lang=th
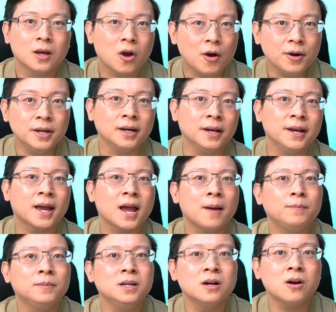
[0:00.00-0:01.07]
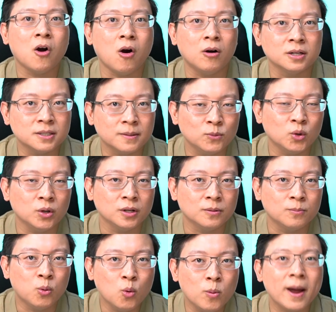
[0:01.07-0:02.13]
ข้อหนึ่งเลยนะครับเรื่องของจำนวน
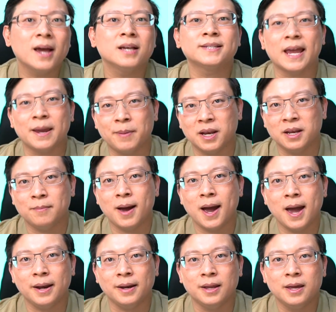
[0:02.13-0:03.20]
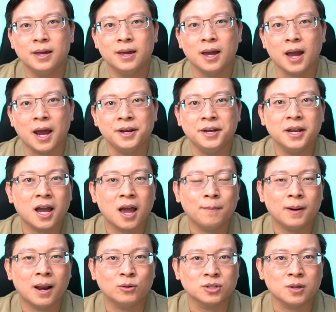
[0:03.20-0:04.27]
ผู้พักอาศัยภายในบ้านอันนี้นะครับ
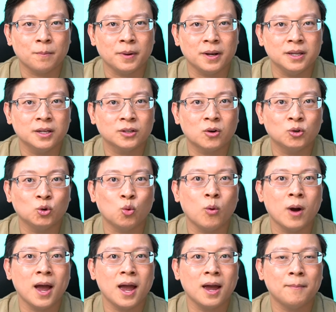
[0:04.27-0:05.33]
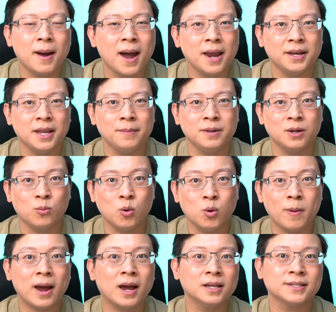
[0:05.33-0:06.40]
เราจำเป็นที่จะต้องดูว่าบ้านนี้มีผู้
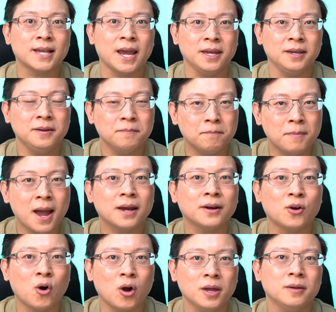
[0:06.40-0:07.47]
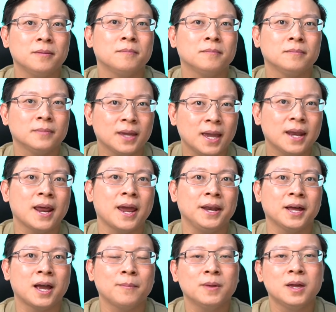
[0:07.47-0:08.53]
พักอาศัยมากน้อยแค่ไหน
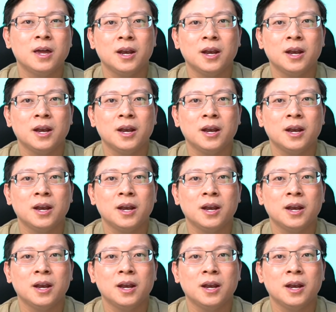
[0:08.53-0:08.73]
นะครับ